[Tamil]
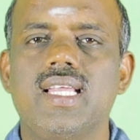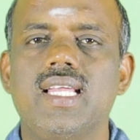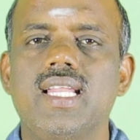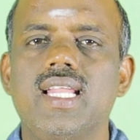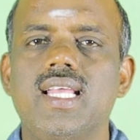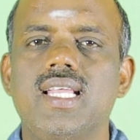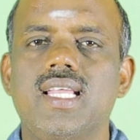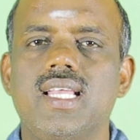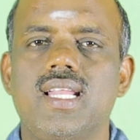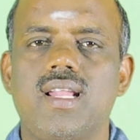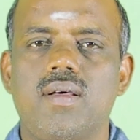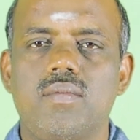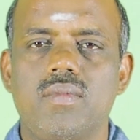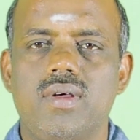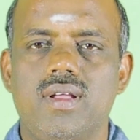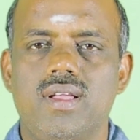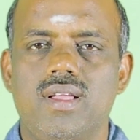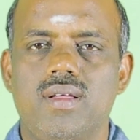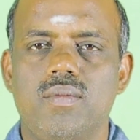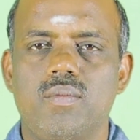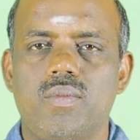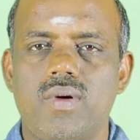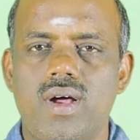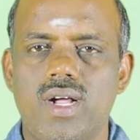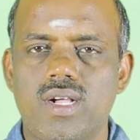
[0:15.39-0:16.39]
இன்றைக்கி நம்ம
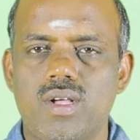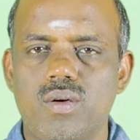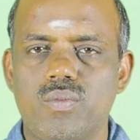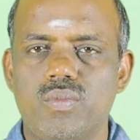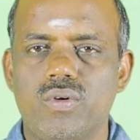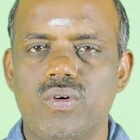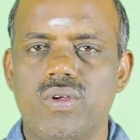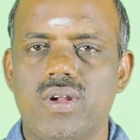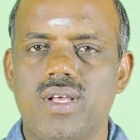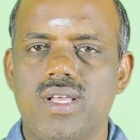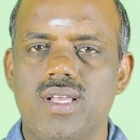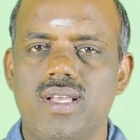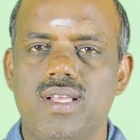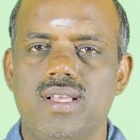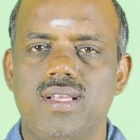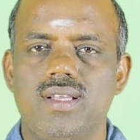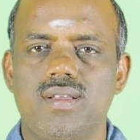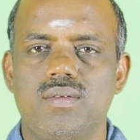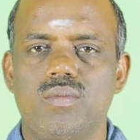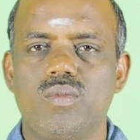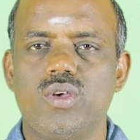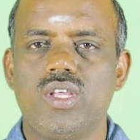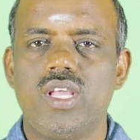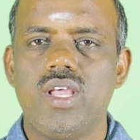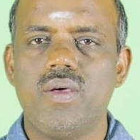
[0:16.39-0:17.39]
பார்க்க போகிற
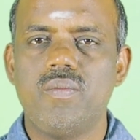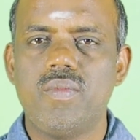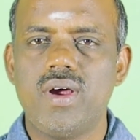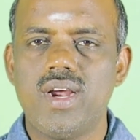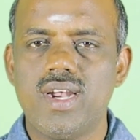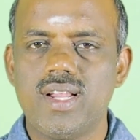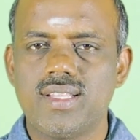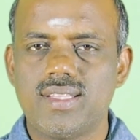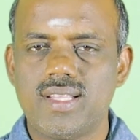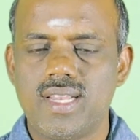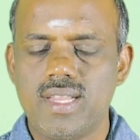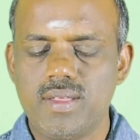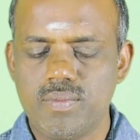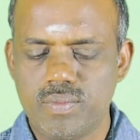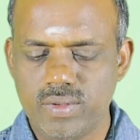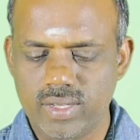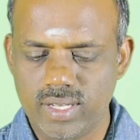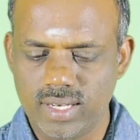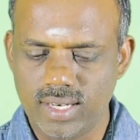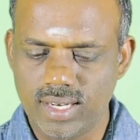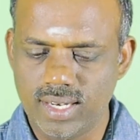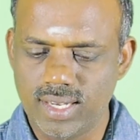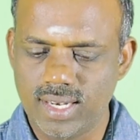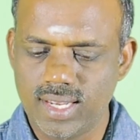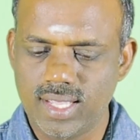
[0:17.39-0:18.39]
முக்கியமான தலைப்பு
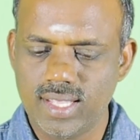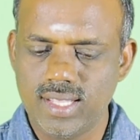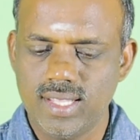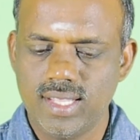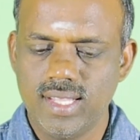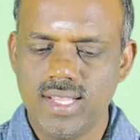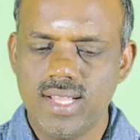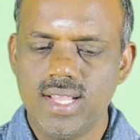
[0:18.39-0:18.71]
என்னென்னா